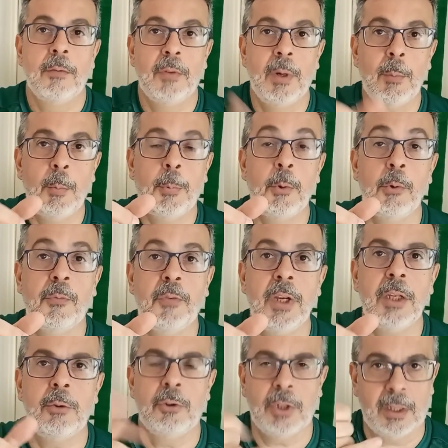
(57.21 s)
Vamos pro
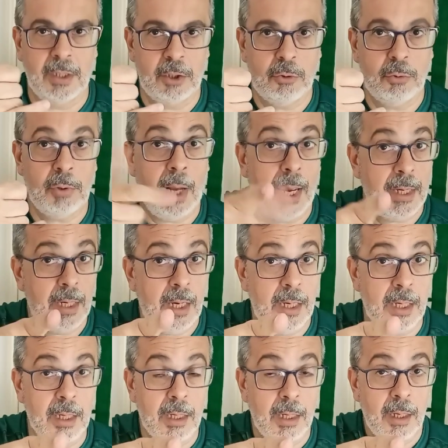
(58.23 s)
vídeo, já deixa o like
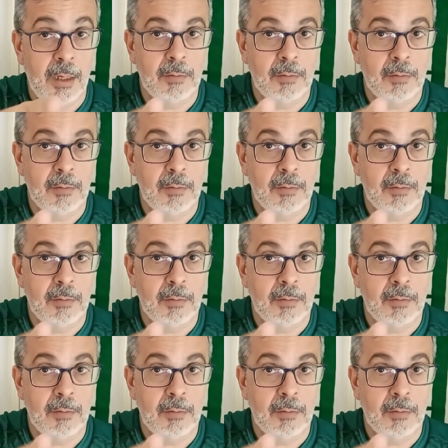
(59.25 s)
aí.